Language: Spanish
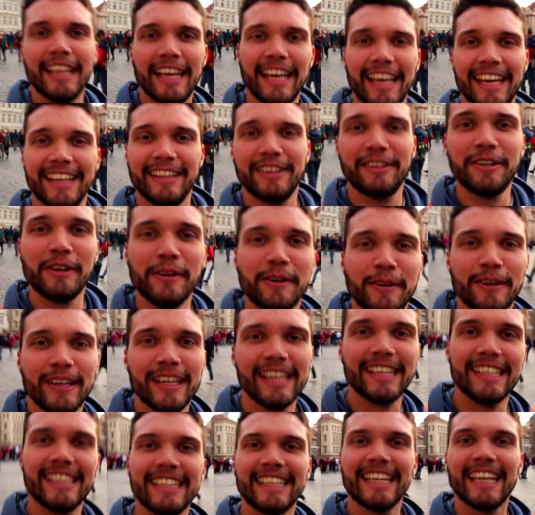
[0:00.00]
de
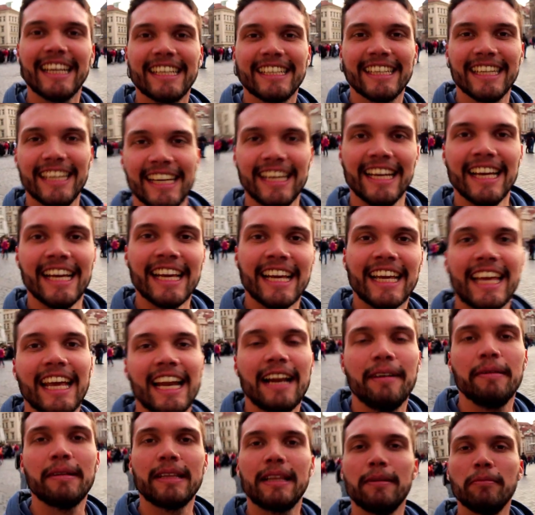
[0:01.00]
turistas que
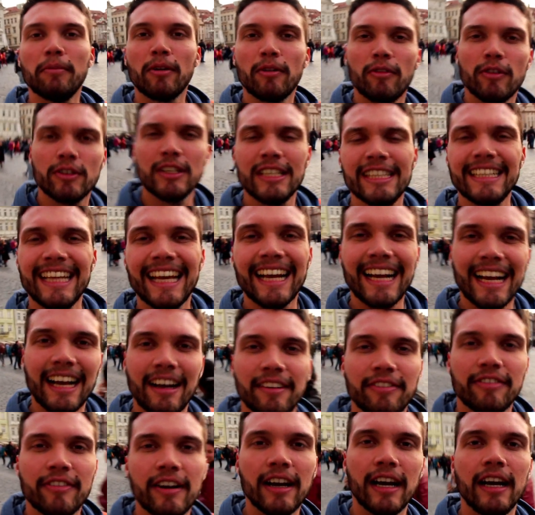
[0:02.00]
la metamorfosis de
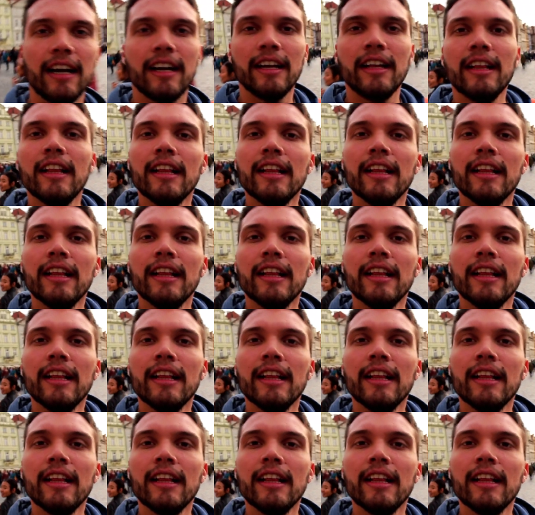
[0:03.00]
Kafka